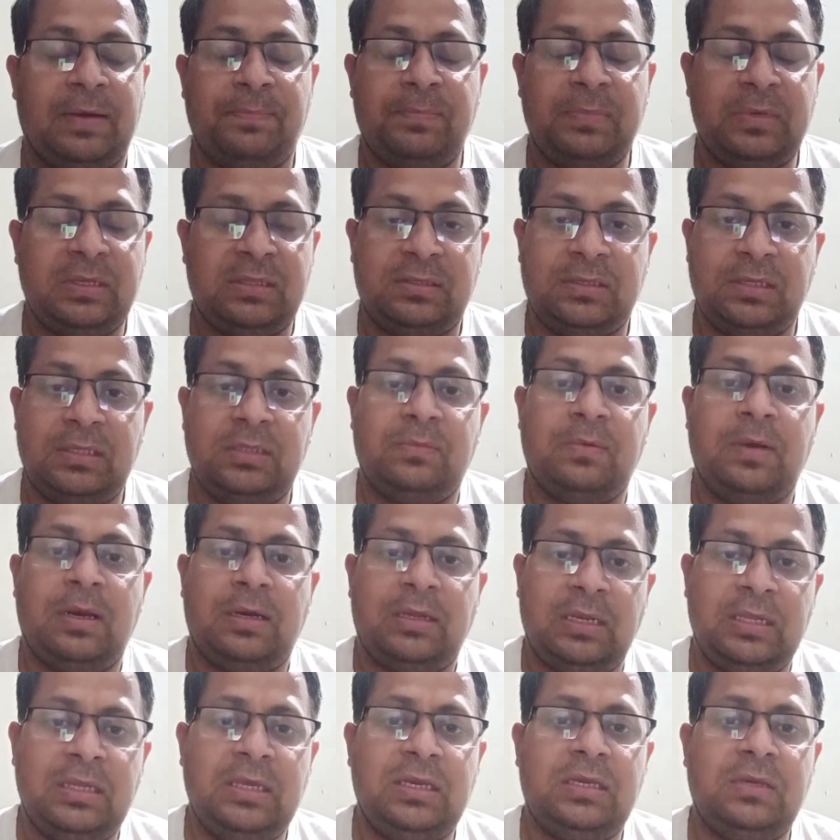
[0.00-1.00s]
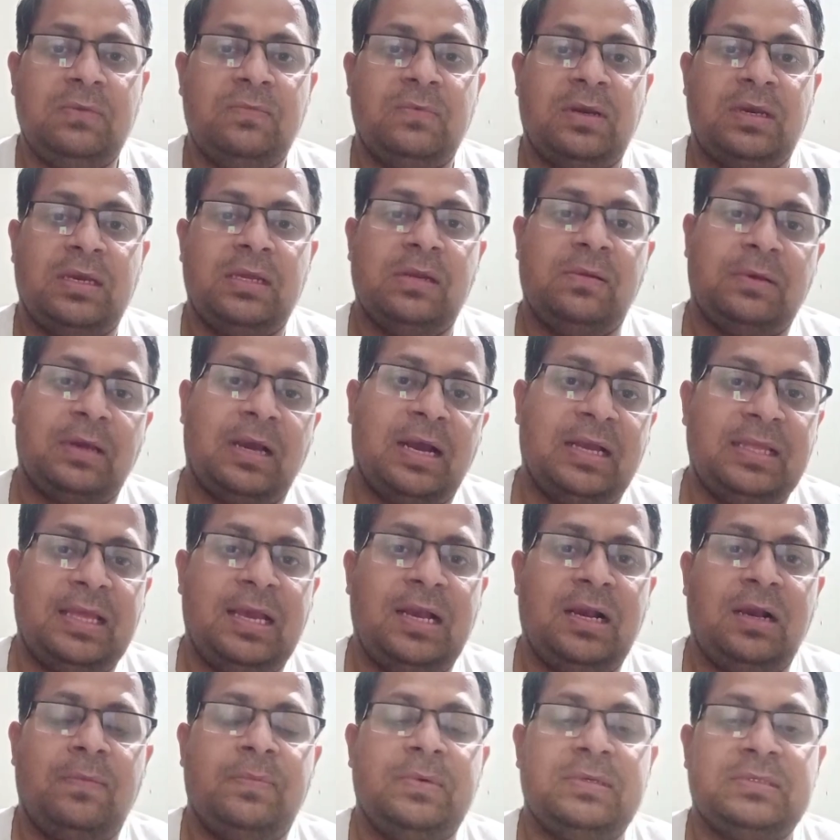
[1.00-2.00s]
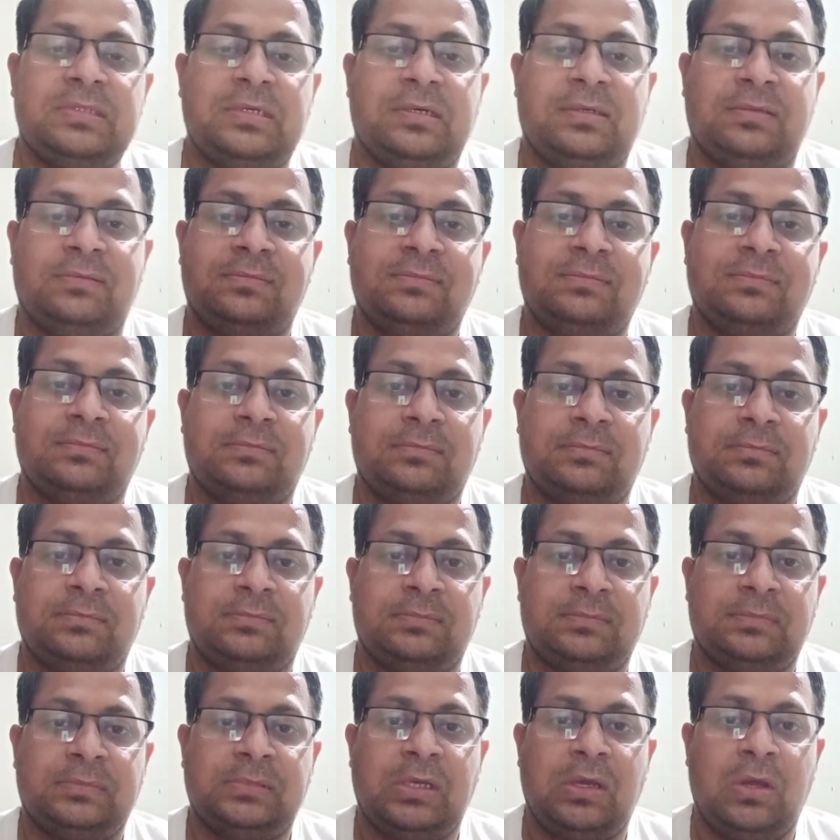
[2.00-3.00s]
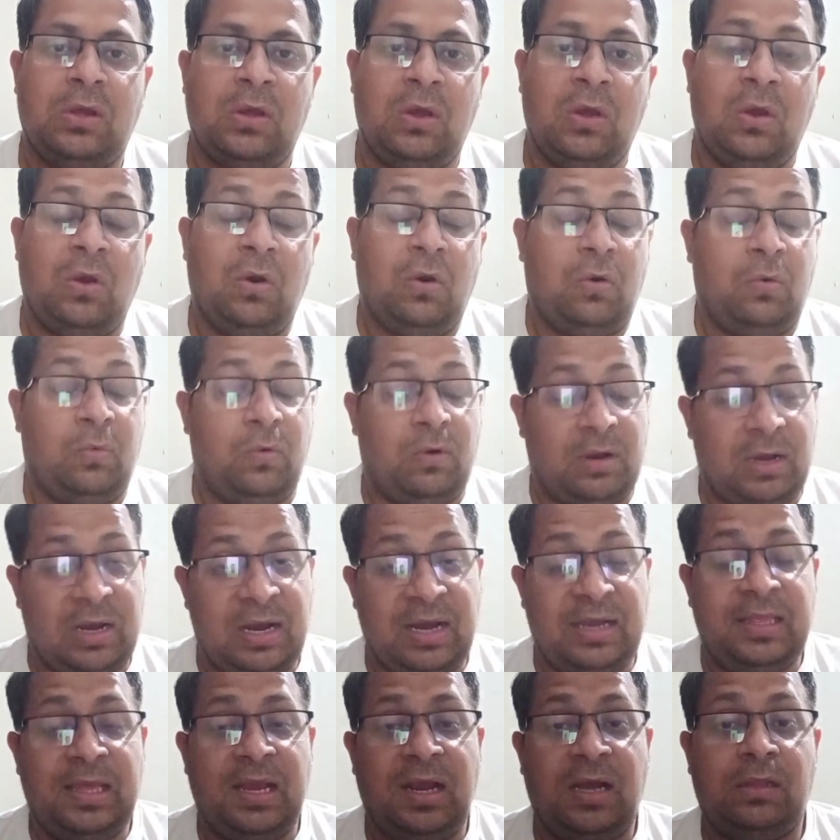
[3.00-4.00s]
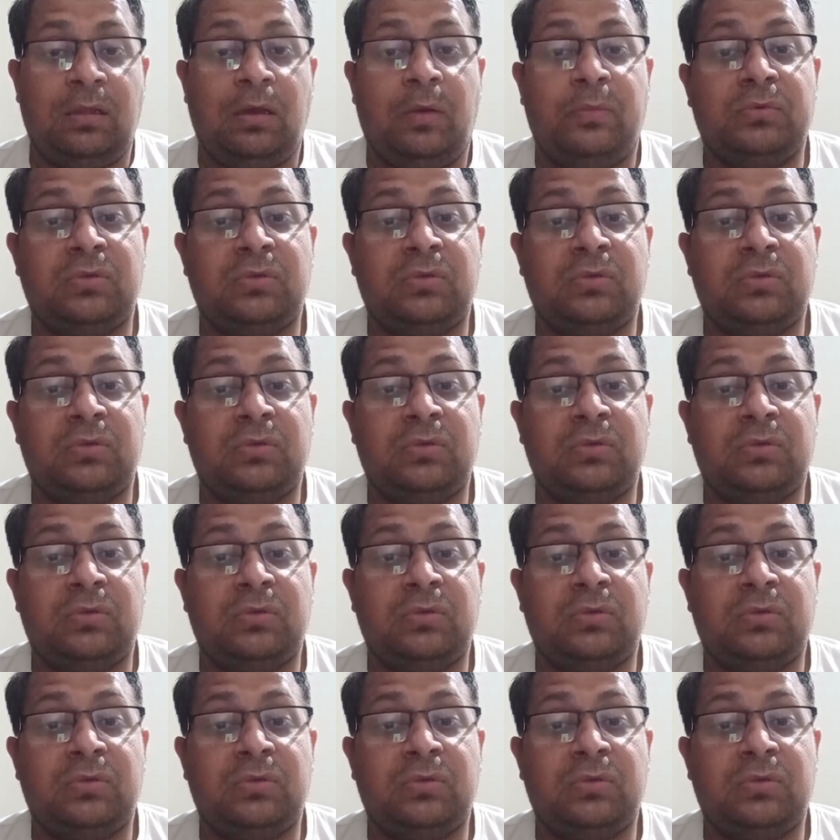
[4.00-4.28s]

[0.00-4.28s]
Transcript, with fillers: आप में इतना दिमाग नहीं है कि वकील खा जाएगा पैसा वो खा जाएगा तो